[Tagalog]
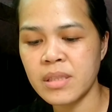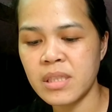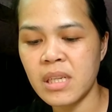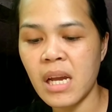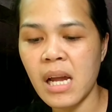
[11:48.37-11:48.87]

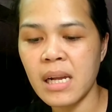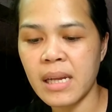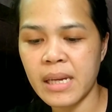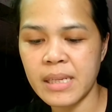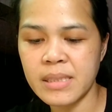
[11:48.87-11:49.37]
So na
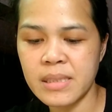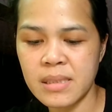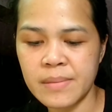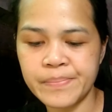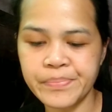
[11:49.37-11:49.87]
nga
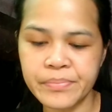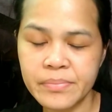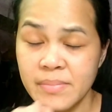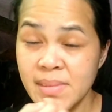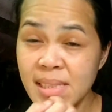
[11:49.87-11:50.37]
guys,
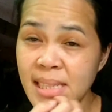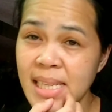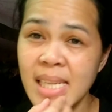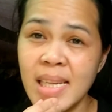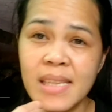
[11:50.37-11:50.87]

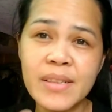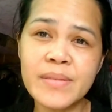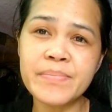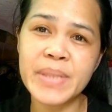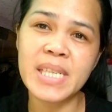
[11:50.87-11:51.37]

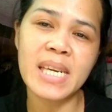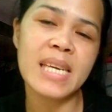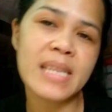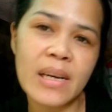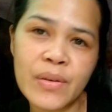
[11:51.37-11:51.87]
yung
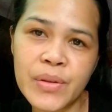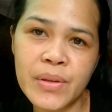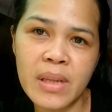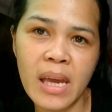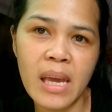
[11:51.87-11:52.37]
pinakita ko
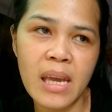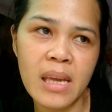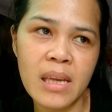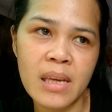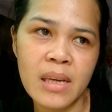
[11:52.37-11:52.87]
today,